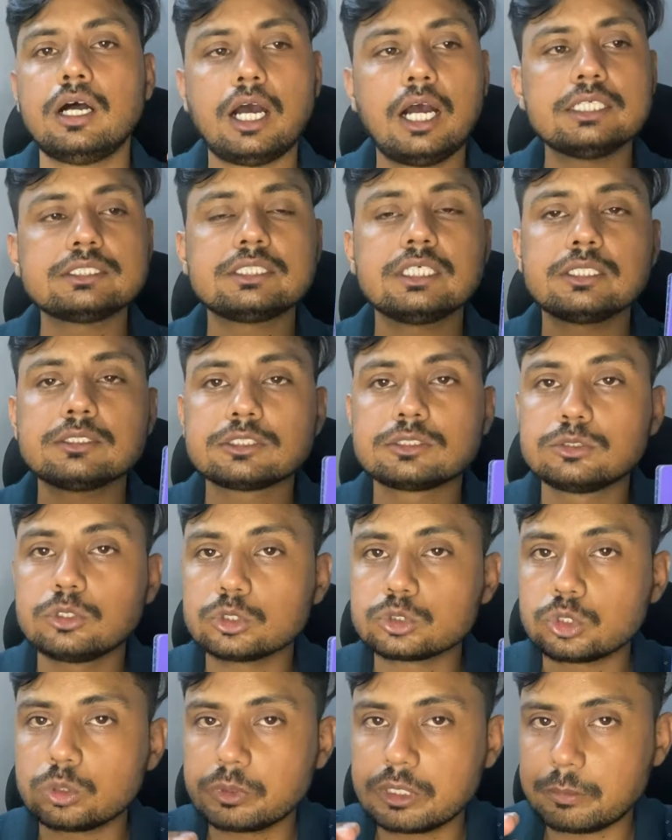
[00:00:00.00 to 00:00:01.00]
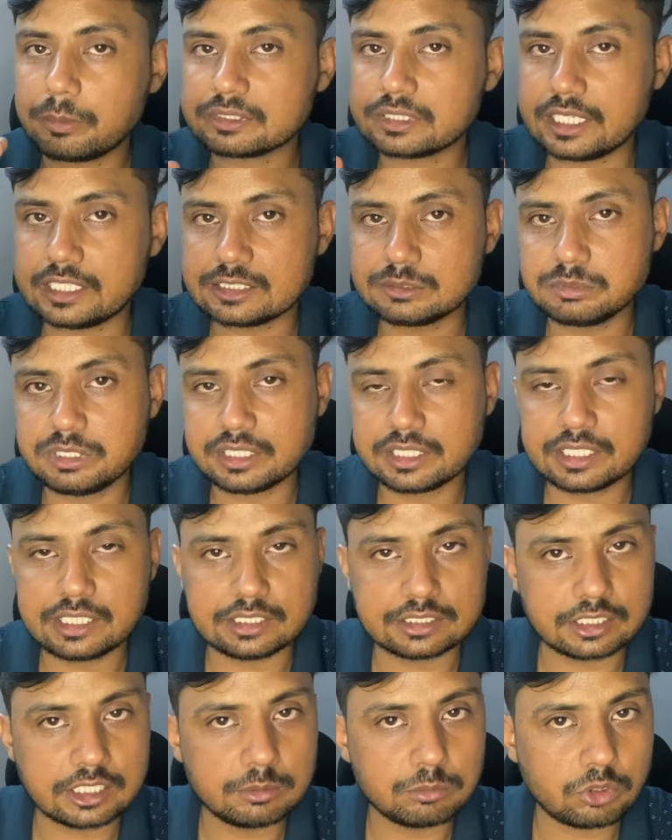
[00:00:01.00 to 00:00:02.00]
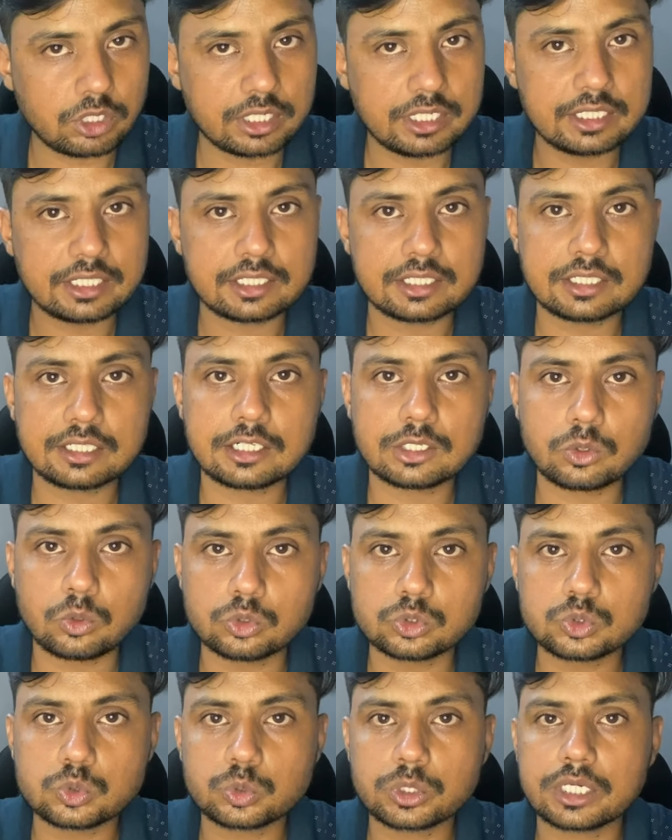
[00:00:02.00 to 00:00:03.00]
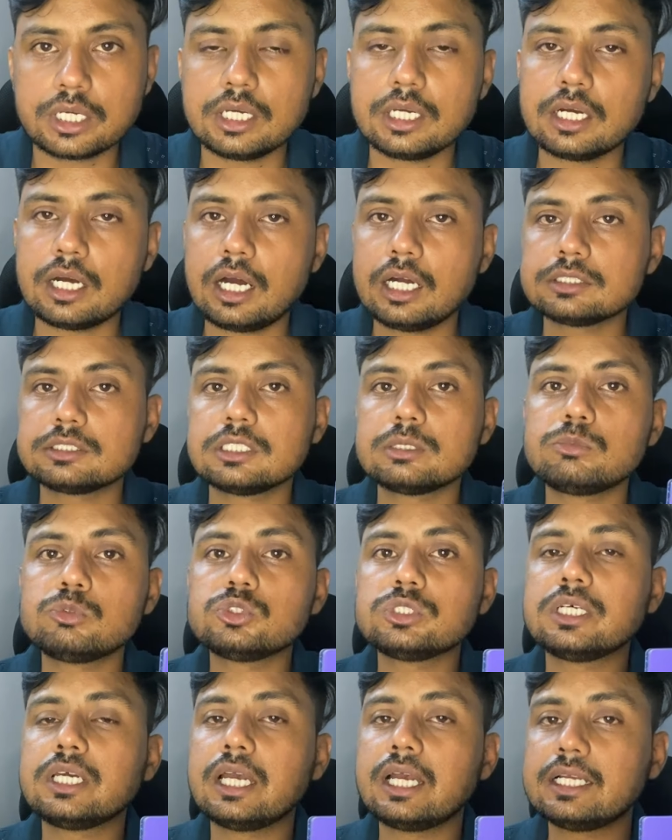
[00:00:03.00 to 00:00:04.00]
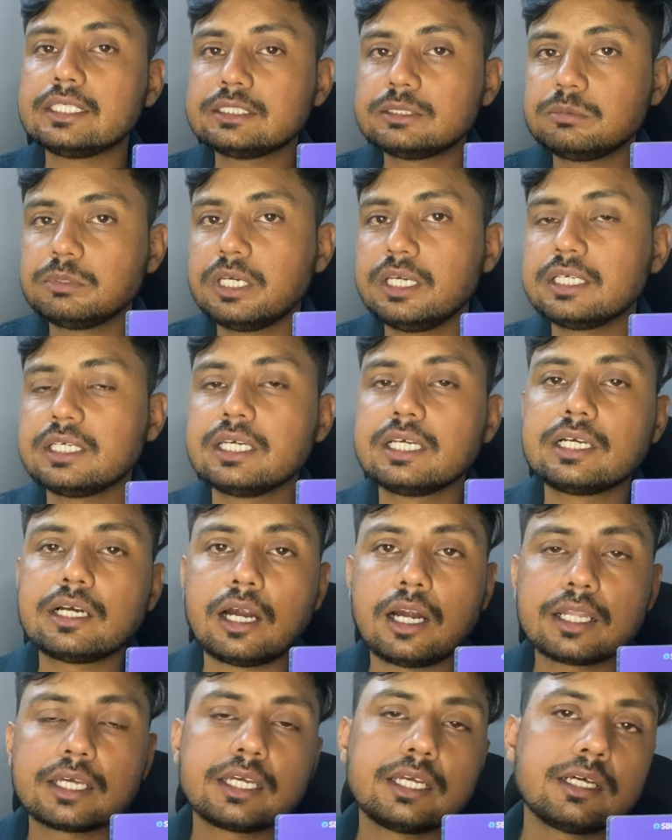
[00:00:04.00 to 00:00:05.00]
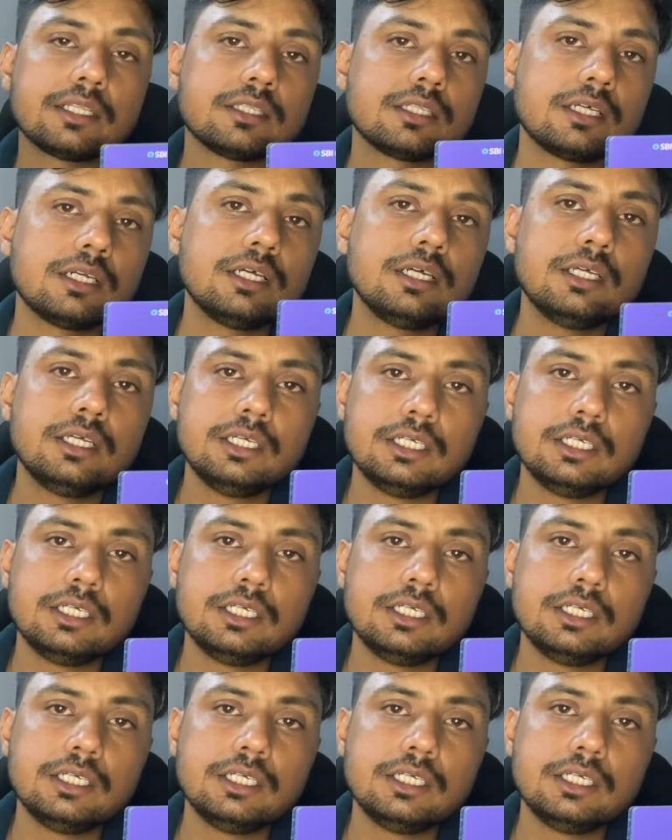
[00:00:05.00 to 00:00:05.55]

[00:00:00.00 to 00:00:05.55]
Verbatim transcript: आज तक दोस्तों मेरे पास एस के इतने पुराने क्रेडिट कार्ड हो चुके हैं आज तक मुझे एस के कार्ड के अंदर